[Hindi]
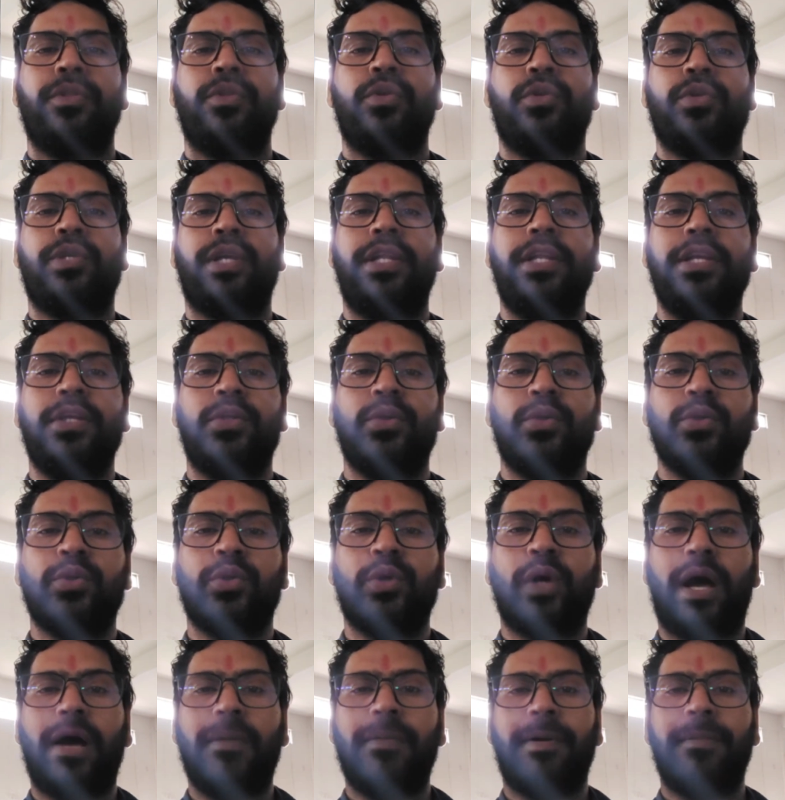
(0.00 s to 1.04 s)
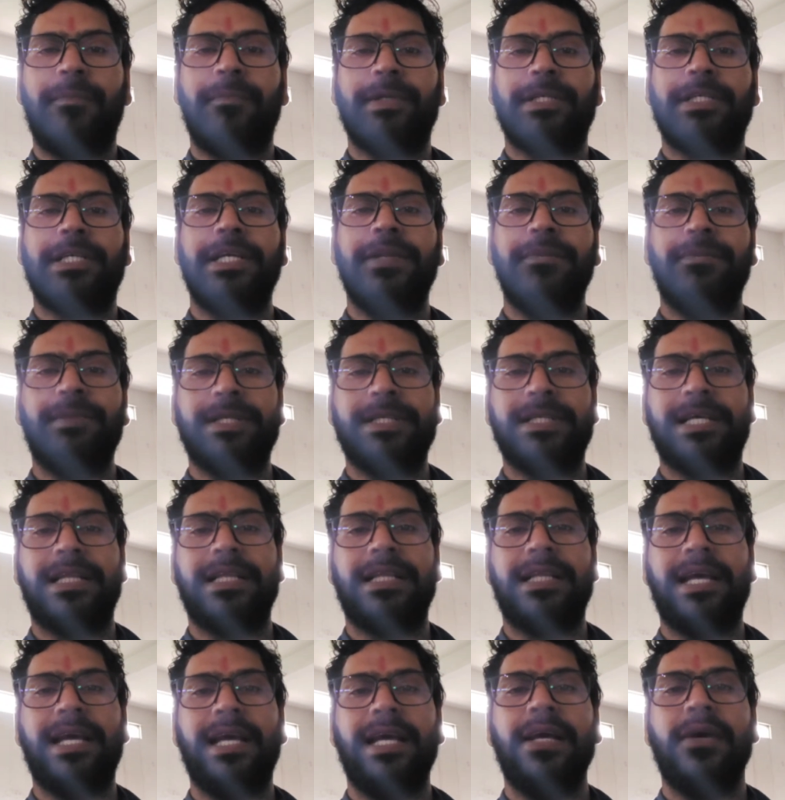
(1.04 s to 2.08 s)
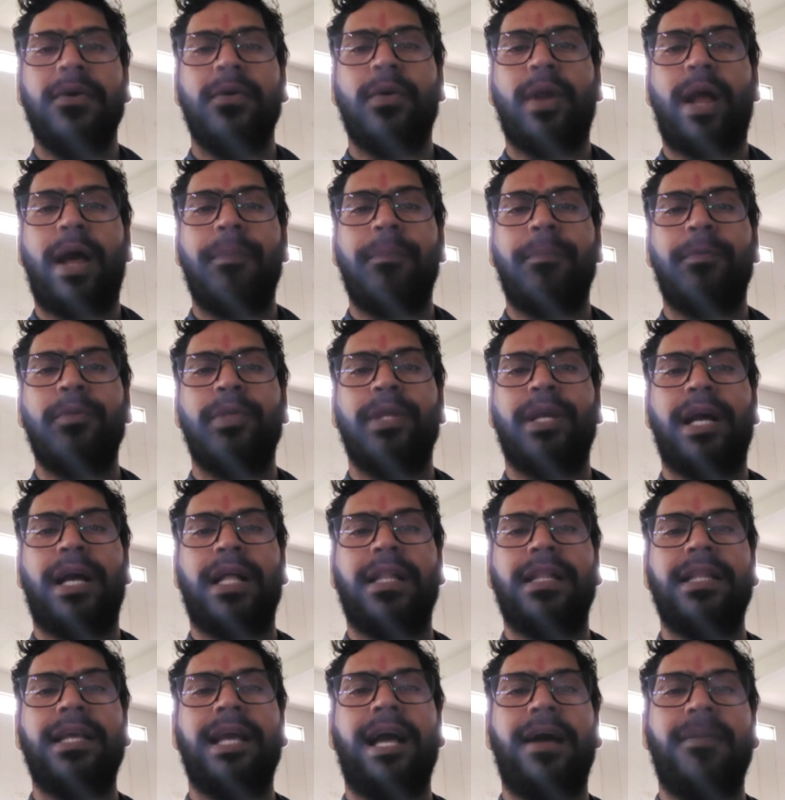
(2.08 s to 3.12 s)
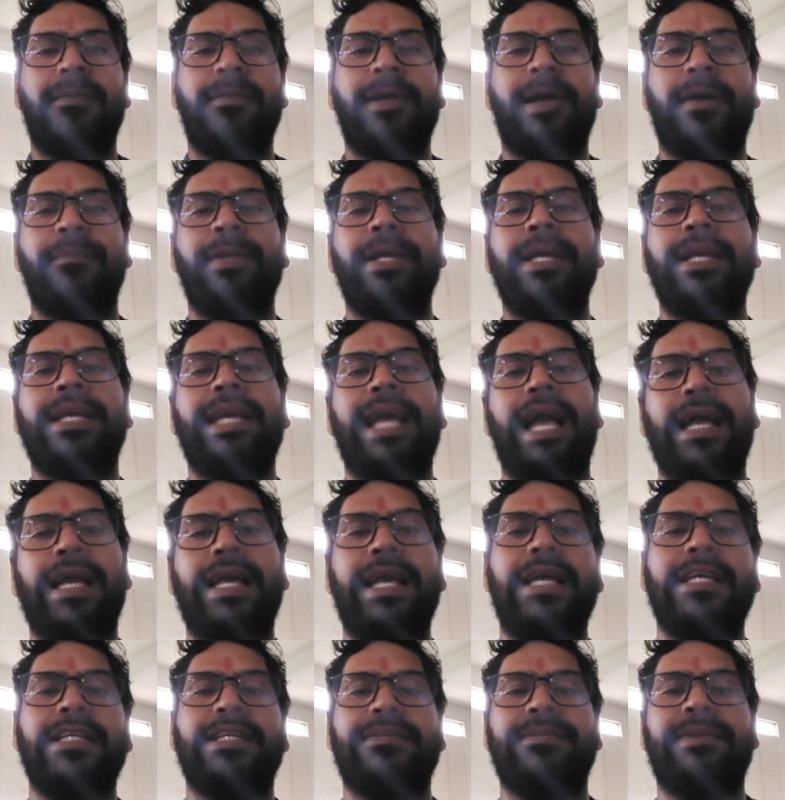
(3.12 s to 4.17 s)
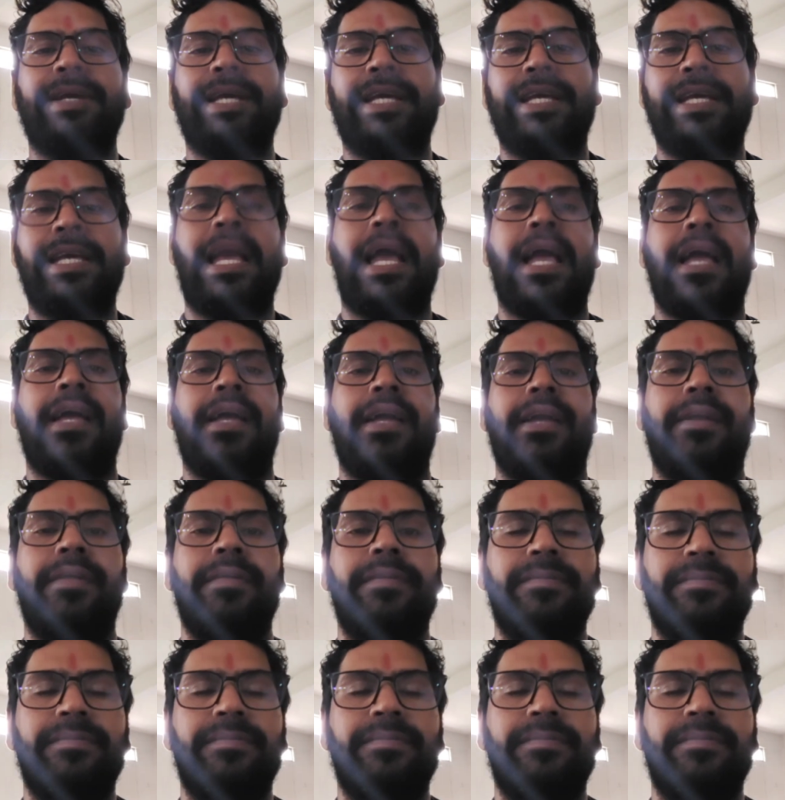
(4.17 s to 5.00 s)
तो चलिए दोस्तों अब हम मशीन पे चलते हैं और आपको दिखाते हैं अभी हमने क्या क्या इसमें किया है